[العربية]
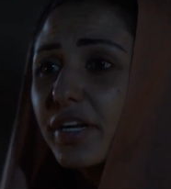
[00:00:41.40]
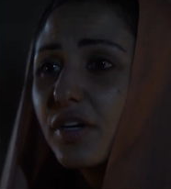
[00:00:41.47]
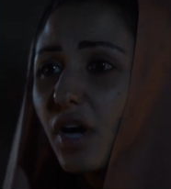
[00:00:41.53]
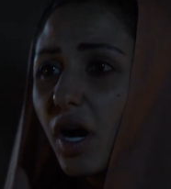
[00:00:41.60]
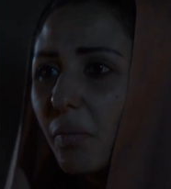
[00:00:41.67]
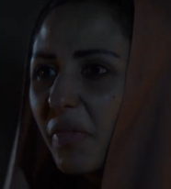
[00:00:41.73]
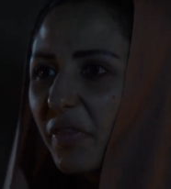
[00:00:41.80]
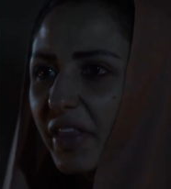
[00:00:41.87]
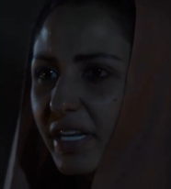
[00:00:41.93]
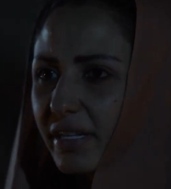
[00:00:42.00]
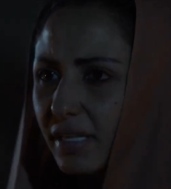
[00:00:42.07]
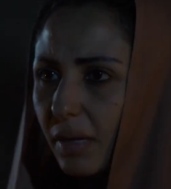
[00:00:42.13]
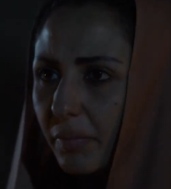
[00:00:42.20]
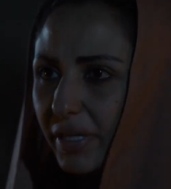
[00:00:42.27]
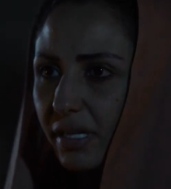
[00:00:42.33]
النوم من
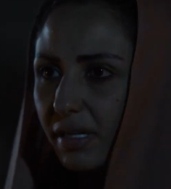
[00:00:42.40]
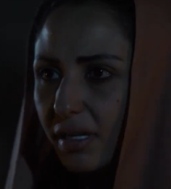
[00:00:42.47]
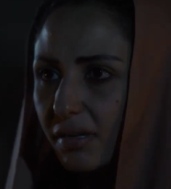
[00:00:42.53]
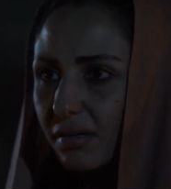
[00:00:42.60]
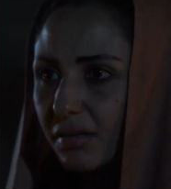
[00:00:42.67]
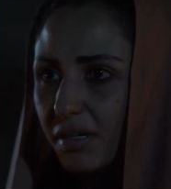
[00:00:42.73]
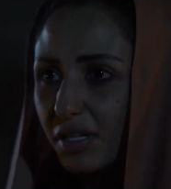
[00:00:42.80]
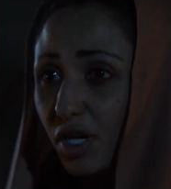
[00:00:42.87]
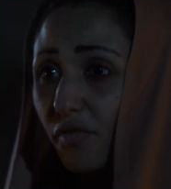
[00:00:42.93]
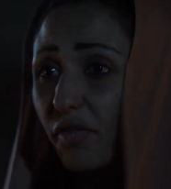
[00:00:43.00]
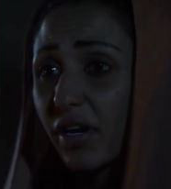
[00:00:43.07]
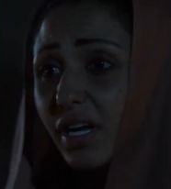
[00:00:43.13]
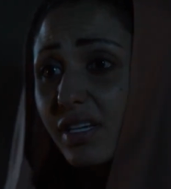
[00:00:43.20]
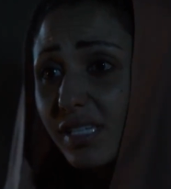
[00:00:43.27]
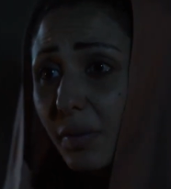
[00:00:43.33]
ضيقته مني يوم
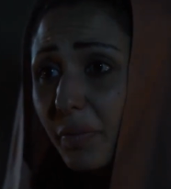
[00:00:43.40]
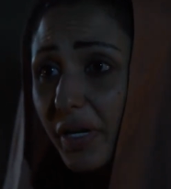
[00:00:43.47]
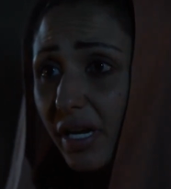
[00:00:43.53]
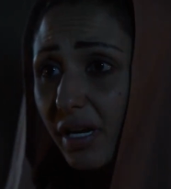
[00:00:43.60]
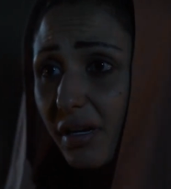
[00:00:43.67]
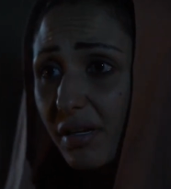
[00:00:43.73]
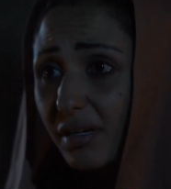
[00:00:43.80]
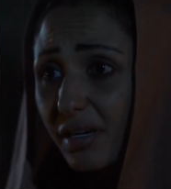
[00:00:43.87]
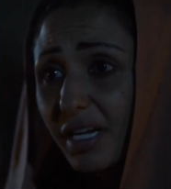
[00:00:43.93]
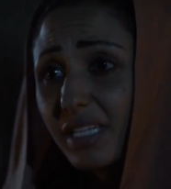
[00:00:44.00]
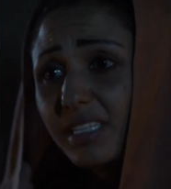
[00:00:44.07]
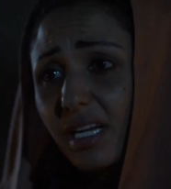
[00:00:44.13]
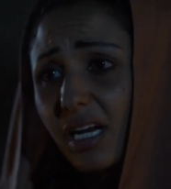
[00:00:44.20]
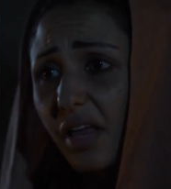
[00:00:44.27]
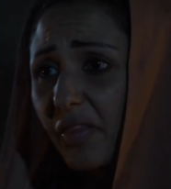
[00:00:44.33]
فرغ صبري
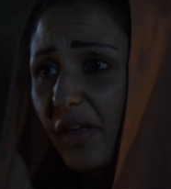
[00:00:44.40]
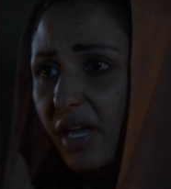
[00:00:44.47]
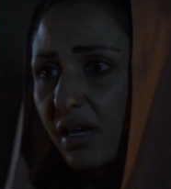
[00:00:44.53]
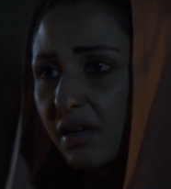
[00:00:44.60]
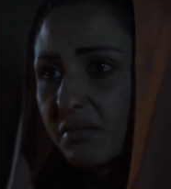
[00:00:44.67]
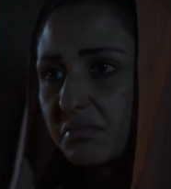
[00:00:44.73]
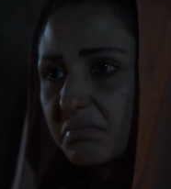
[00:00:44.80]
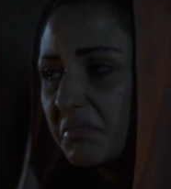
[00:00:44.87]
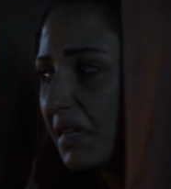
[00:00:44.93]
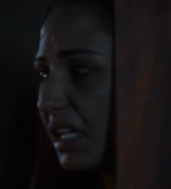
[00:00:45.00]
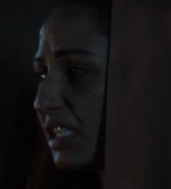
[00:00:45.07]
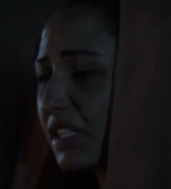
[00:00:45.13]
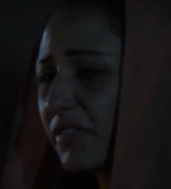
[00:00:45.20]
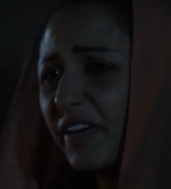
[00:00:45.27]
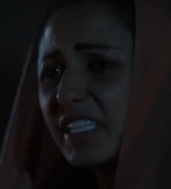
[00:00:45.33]
قلت راضي
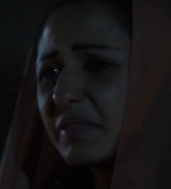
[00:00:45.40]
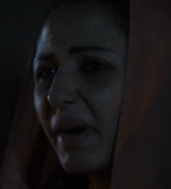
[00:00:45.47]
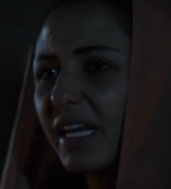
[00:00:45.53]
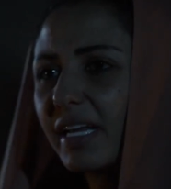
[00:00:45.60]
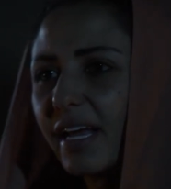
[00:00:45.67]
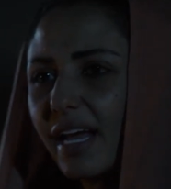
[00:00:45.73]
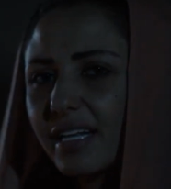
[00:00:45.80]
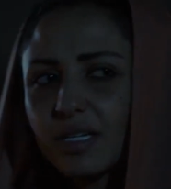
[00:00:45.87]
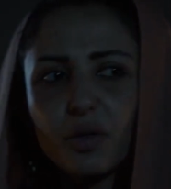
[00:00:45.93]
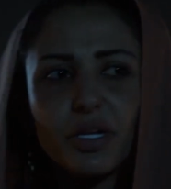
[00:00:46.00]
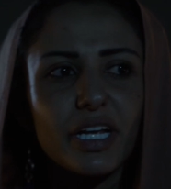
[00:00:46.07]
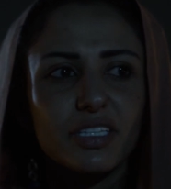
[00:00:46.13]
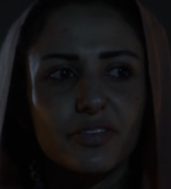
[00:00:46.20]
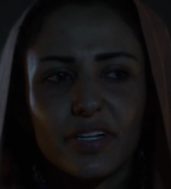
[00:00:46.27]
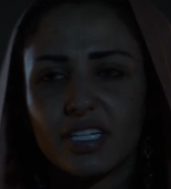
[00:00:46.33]
التفت ما لقيته
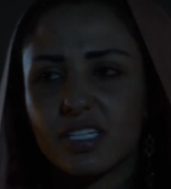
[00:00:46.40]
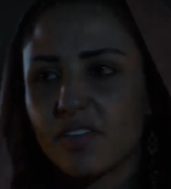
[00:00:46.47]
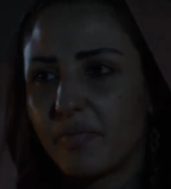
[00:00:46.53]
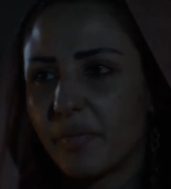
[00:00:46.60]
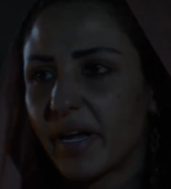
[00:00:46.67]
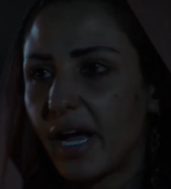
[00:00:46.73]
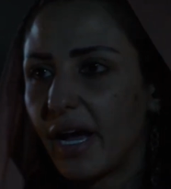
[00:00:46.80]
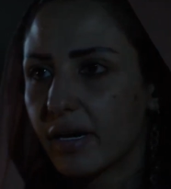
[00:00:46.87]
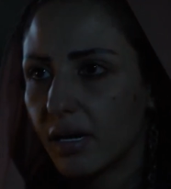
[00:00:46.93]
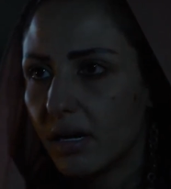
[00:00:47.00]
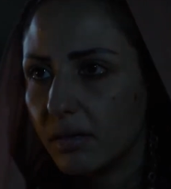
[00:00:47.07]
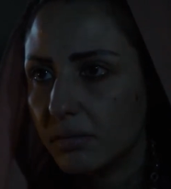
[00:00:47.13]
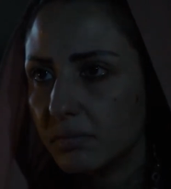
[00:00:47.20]
ولقيت فرسه في مكانه